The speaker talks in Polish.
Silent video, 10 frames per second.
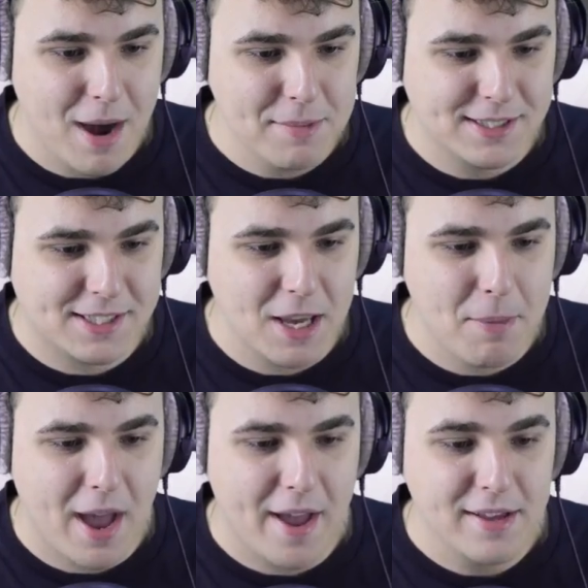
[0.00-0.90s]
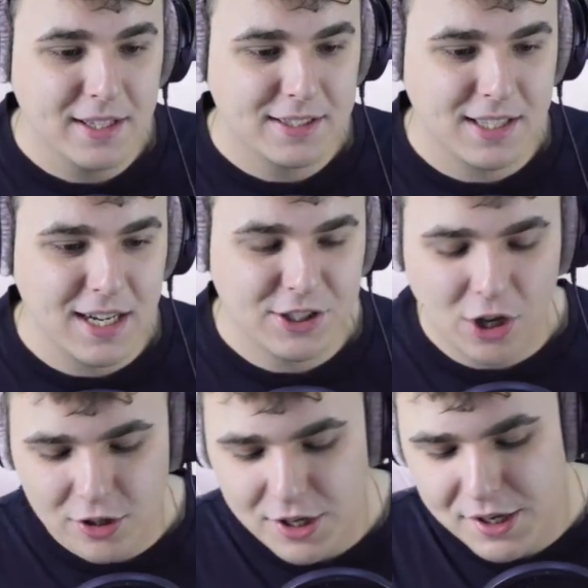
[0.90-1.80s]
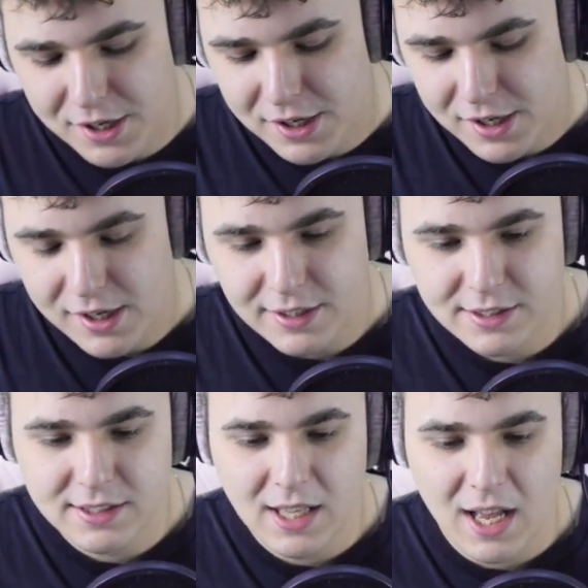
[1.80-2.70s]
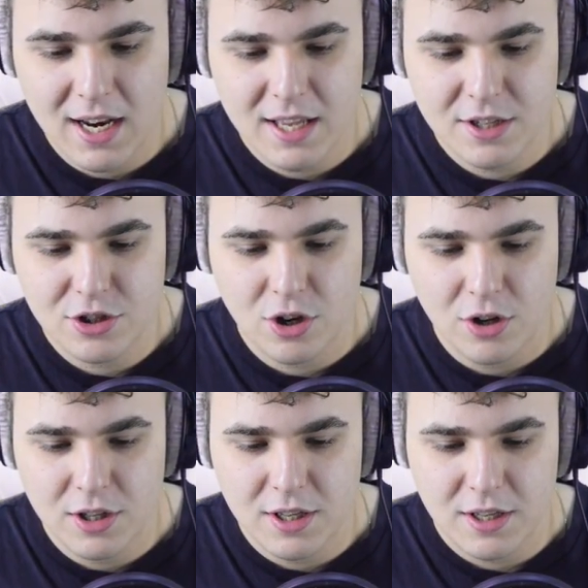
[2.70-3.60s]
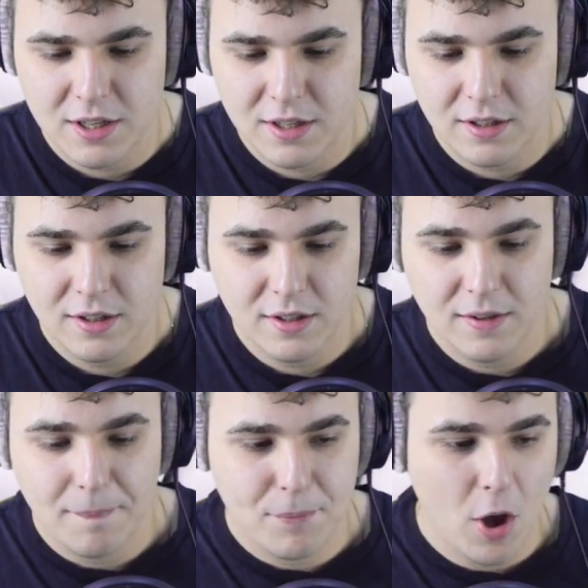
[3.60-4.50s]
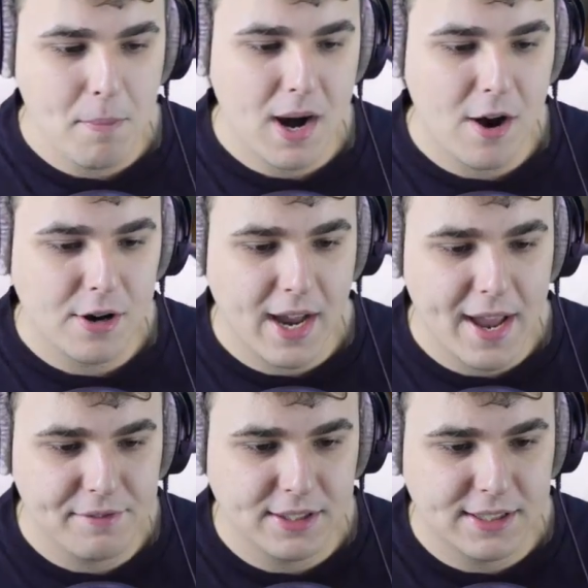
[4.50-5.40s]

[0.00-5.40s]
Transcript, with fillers: okay, mamy skibę! Znaleziony! Znaleziony! Dobra, okej, okay,